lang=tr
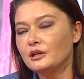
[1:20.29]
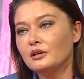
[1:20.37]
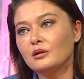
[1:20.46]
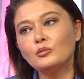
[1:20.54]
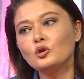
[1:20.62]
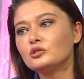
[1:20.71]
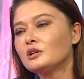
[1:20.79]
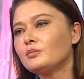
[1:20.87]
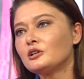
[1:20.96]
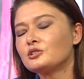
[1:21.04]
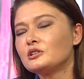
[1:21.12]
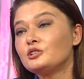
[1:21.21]
Ama ona
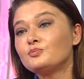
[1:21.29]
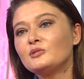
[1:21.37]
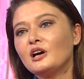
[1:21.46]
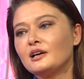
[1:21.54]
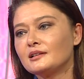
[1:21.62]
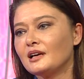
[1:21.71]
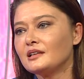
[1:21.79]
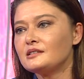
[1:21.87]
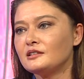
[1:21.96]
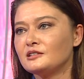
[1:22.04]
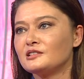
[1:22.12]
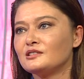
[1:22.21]
başka şimdi Ergen
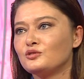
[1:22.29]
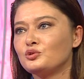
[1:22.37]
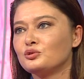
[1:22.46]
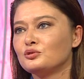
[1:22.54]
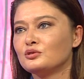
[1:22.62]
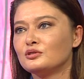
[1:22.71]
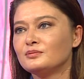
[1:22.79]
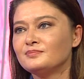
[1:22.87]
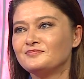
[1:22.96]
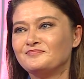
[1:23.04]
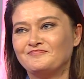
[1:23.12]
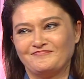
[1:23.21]
serisi düşünüyorum.
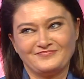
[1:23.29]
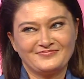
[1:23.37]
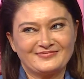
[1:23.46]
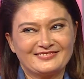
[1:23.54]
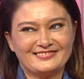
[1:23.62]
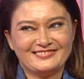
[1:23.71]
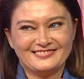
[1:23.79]
Çünkü